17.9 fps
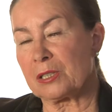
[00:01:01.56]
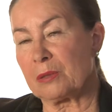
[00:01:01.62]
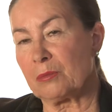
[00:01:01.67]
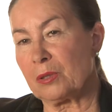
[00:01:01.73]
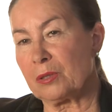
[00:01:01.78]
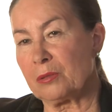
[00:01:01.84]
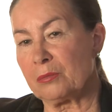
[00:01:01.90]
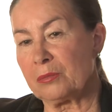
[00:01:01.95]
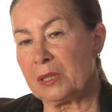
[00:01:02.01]
że
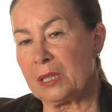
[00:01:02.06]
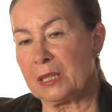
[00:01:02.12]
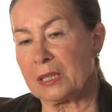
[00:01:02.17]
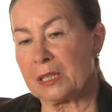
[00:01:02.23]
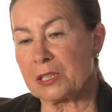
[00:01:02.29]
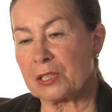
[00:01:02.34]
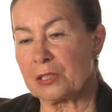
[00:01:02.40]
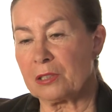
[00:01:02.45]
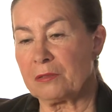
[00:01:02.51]
mogą mnie
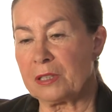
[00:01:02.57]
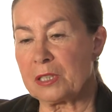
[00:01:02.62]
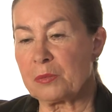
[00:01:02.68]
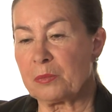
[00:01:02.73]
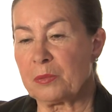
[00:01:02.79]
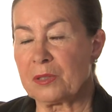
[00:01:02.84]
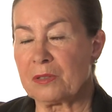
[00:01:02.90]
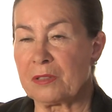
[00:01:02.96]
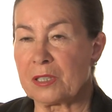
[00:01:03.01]

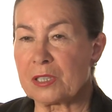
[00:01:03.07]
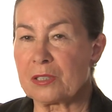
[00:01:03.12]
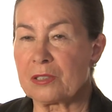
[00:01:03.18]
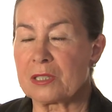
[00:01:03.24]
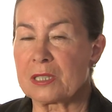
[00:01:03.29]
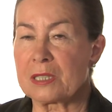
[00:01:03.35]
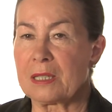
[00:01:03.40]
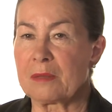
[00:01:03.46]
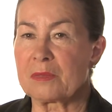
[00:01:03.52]
aresztować, ponieważ
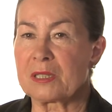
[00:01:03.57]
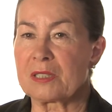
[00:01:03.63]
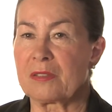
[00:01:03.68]
dostałam